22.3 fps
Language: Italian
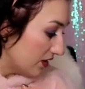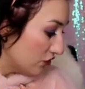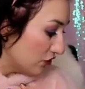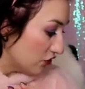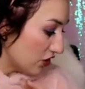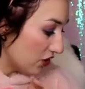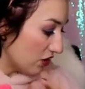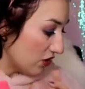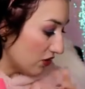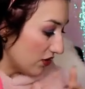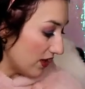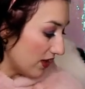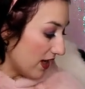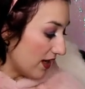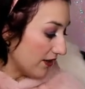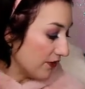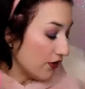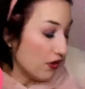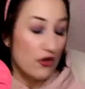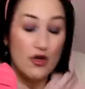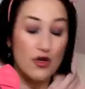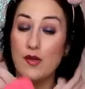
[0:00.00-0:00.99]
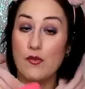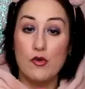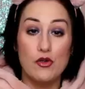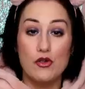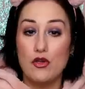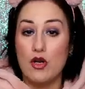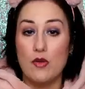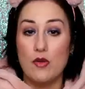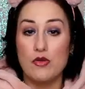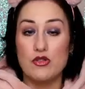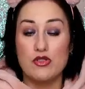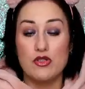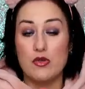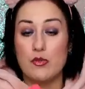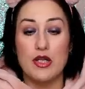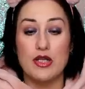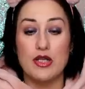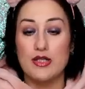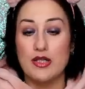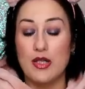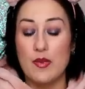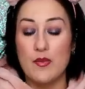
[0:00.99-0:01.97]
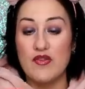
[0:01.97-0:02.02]
Ce l'ho là, non la, non la posso
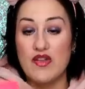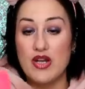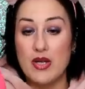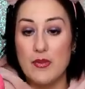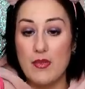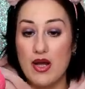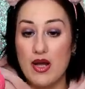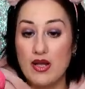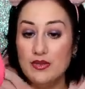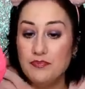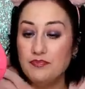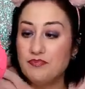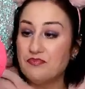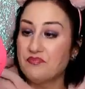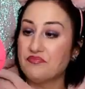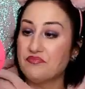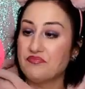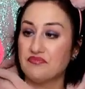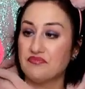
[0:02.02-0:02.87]
prendere, mi viene male.